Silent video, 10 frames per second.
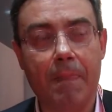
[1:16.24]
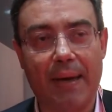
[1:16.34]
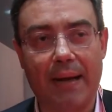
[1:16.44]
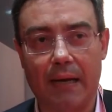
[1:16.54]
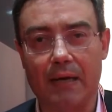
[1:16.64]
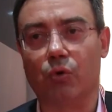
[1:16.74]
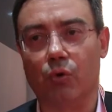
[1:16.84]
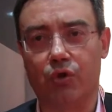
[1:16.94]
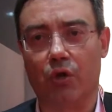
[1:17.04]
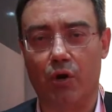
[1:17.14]
per
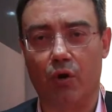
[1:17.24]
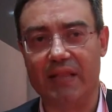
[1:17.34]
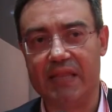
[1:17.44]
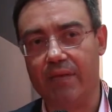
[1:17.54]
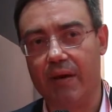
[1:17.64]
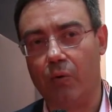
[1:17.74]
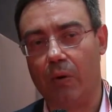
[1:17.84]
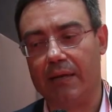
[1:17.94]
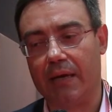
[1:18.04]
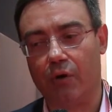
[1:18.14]
soluzioni innovative in cui
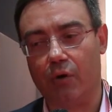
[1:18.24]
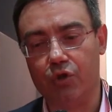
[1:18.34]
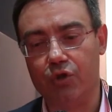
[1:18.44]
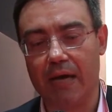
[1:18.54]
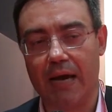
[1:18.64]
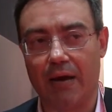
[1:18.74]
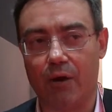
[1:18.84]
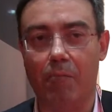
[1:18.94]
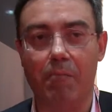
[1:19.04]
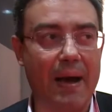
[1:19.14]
la tecnologia
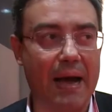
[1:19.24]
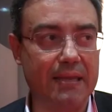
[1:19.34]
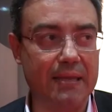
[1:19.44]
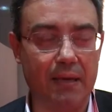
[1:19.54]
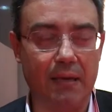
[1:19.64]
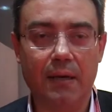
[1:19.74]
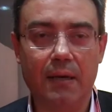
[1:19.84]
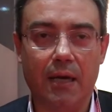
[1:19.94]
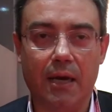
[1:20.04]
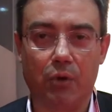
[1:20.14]
accompagni
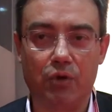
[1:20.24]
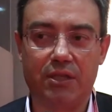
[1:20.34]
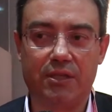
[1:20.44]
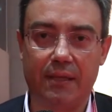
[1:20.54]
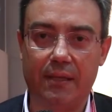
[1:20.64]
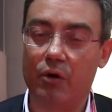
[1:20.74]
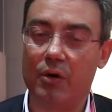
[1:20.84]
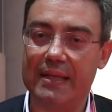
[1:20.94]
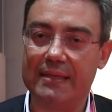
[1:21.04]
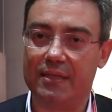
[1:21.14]
i processi di
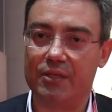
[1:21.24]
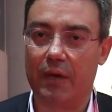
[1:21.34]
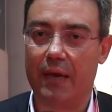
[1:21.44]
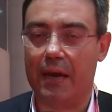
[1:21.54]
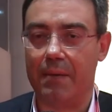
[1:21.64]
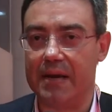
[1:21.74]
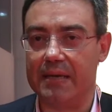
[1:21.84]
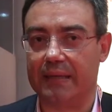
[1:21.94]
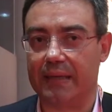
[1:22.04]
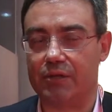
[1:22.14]
riorganizzazione delle
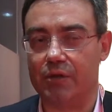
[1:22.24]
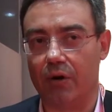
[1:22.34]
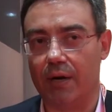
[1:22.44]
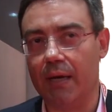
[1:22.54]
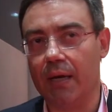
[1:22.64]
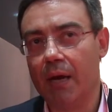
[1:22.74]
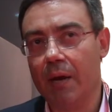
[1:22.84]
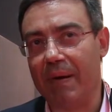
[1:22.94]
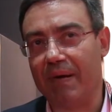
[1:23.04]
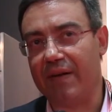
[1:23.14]
amministrazioni
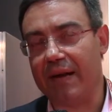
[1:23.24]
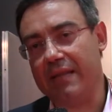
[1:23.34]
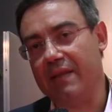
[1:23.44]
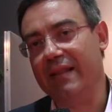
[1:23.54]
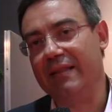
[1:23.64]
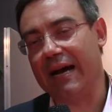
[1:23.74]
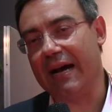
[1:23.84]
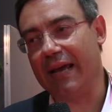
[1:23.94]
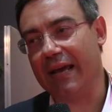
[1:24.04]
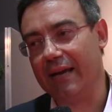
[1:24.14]
per farle
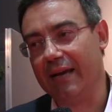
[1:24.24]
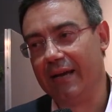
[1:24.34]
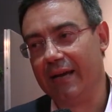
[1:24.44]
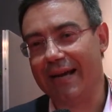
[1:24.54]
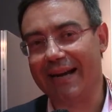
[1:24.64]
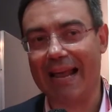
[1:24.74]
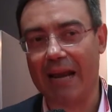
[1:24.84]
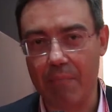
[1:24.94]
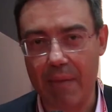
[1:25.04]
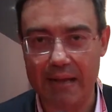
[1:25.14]
diventare
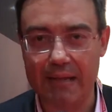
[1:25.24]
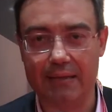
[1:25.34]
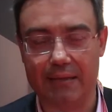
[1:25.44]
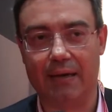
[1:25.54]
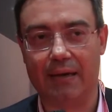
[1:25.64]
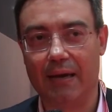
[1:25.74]
realmente